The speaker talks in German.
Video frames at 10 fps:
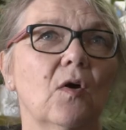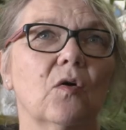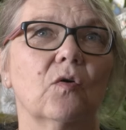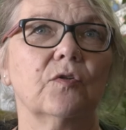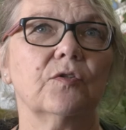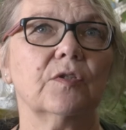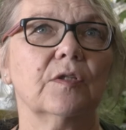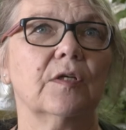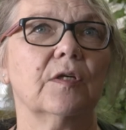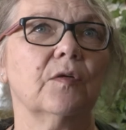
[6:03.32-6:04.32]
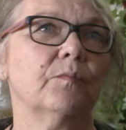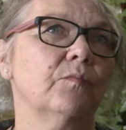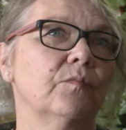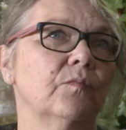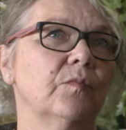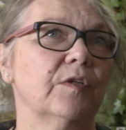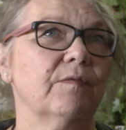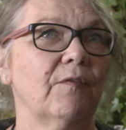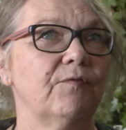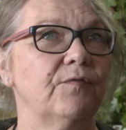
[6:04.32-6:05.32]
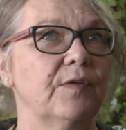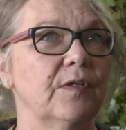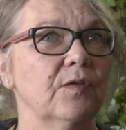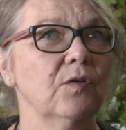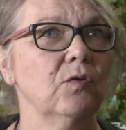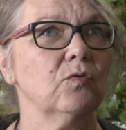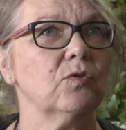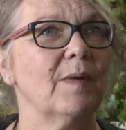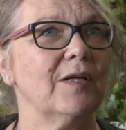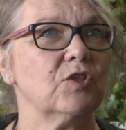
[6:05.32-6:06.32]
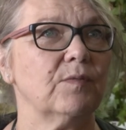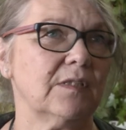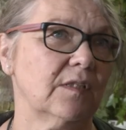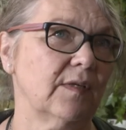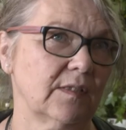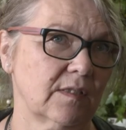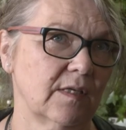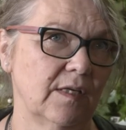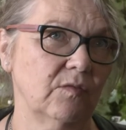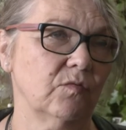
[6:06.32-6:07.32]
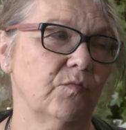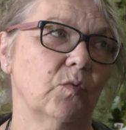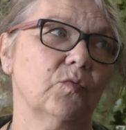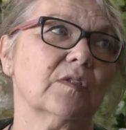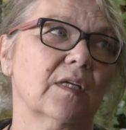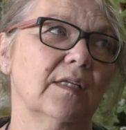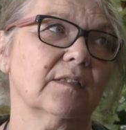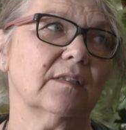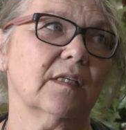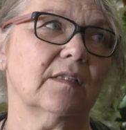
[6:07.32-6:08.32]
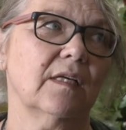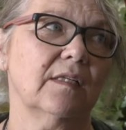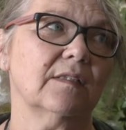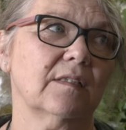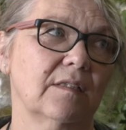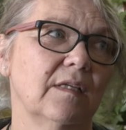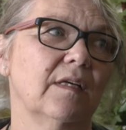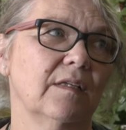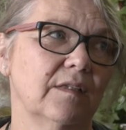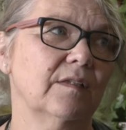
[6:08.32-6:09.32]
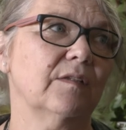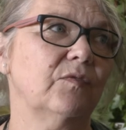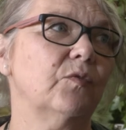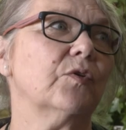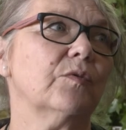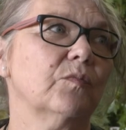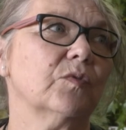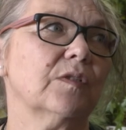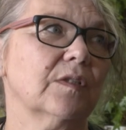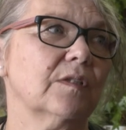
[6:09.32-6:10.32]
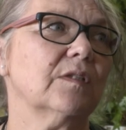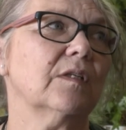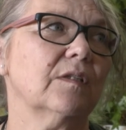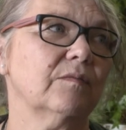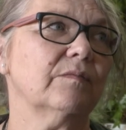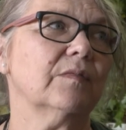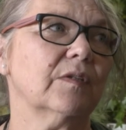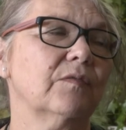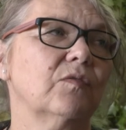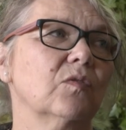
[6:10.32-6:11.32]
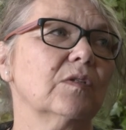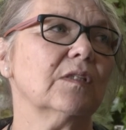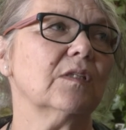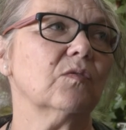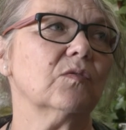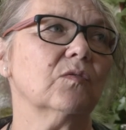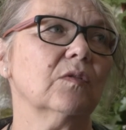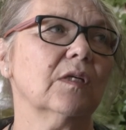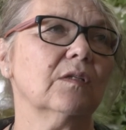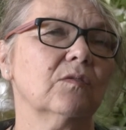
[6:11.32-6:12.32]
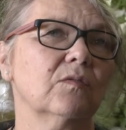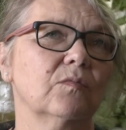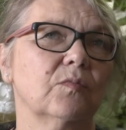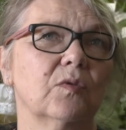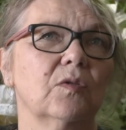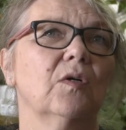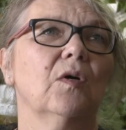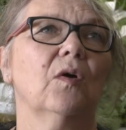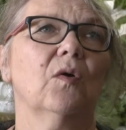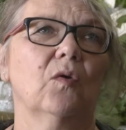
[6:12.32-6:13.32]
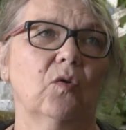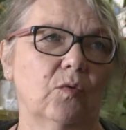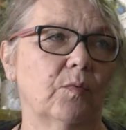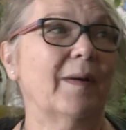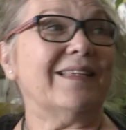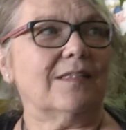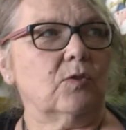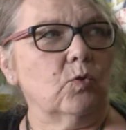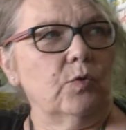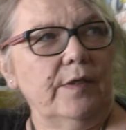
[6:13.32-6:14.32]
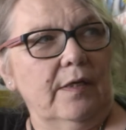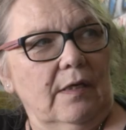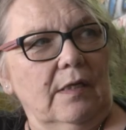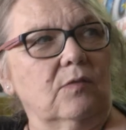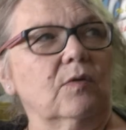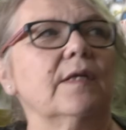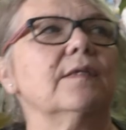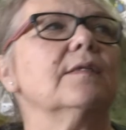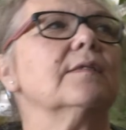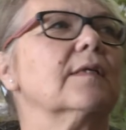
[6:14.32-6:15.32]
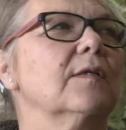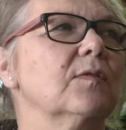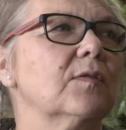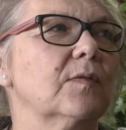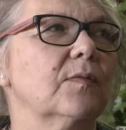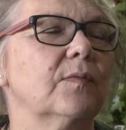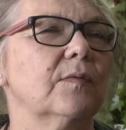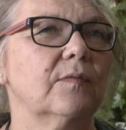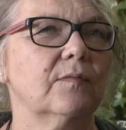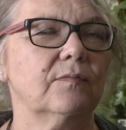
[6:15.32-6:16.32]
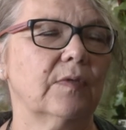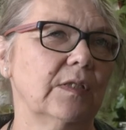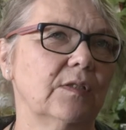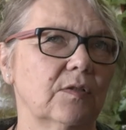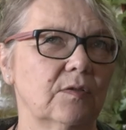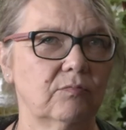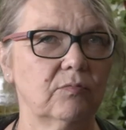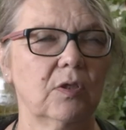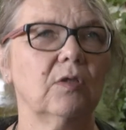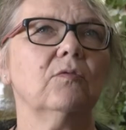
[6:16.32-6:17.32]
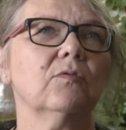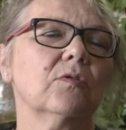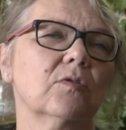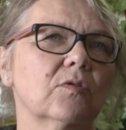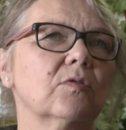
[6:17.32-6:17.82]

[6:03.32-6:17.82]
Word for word: Und ähm, ich war vier und meine Schwester war drei, wo unsere Eltern dann halt äh, flüchten geflohen mussten. Sind. Ja, mhm. Geflohen sind aus Ungarn über, über Mazedonien, also ganz, ganz weit. Ja, und